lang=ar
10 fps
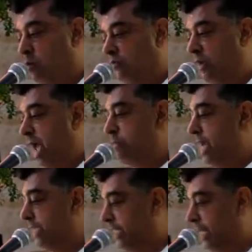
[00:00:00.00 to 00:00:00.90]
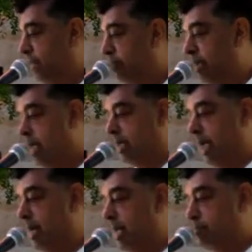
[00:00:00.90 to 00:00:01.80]
وفي أماسيهم
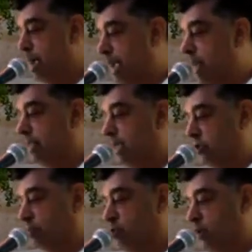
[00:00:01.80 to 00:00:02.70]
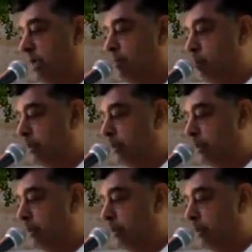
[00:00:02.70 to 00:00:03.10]
كانت مكان تجمعهم